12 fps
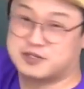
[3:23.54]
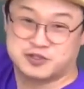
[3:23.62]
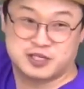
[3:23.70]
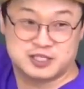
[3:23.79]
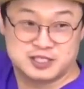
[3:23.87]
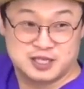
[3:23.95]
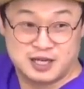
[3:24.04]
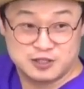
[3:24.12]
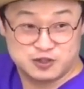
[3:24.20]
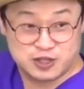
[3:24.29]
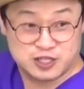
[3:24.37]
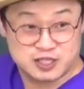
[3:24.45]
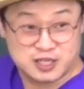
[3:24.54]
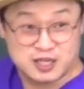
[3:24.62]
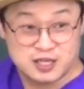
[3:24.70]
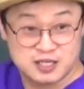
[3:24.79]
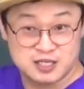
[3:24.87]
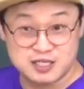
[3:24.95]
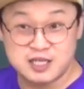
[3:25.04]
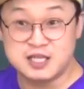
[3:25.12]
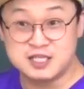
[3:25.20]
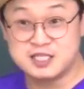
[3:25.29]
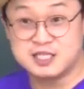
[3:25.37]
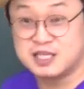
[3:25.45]
가르쳐 줬겠지. 안 중요하니까.
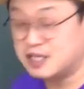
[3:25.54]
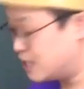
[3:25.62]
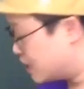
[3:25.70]
이해되지?